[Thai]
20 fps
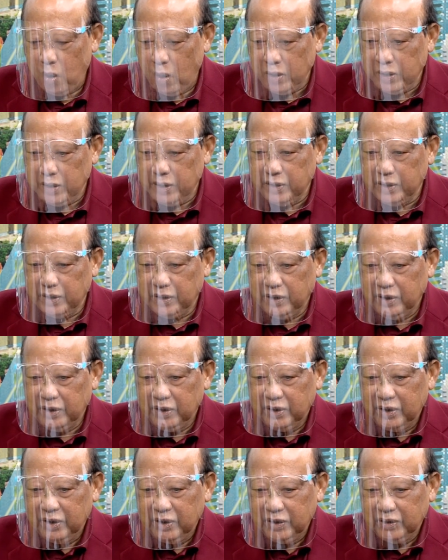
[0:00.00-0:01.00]
คน
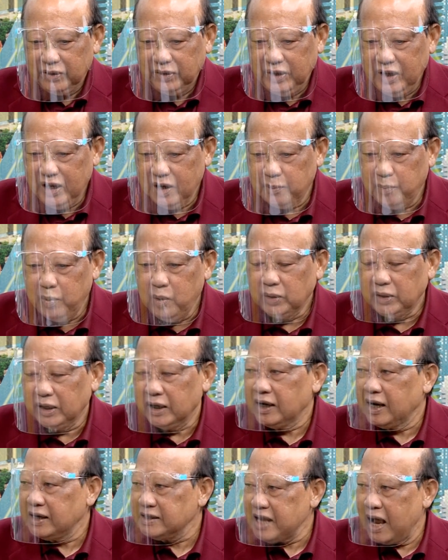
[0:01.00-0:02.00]
ที่เราพูด
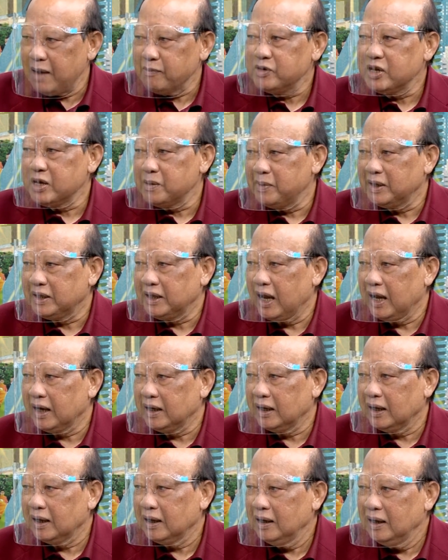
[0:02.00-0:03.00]
ถึงใน 3-4 ประเทศ
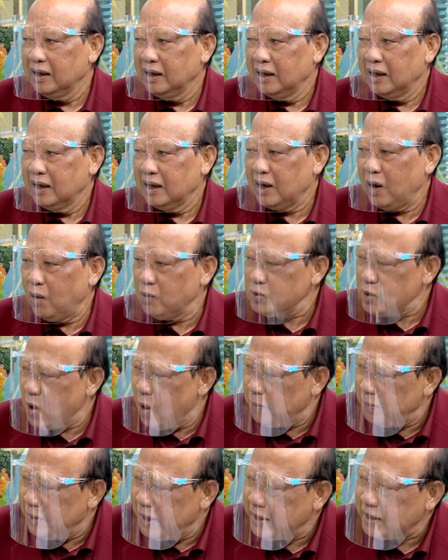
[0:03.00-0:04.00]
เนี่ยเขาช
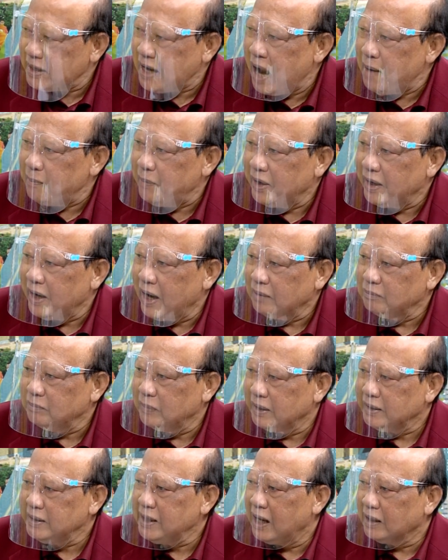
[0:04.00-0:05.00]
อบเล่นการพนัน
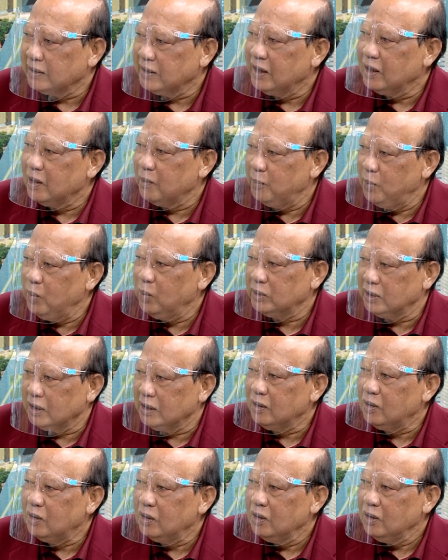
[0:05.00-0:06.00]
เหมือนอย่างที่เราพูดถึ
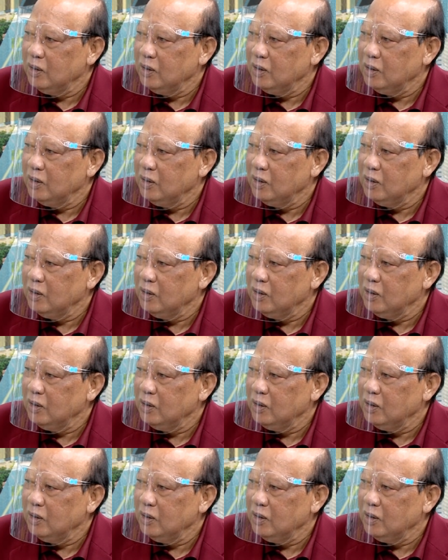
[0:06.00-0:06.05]
ง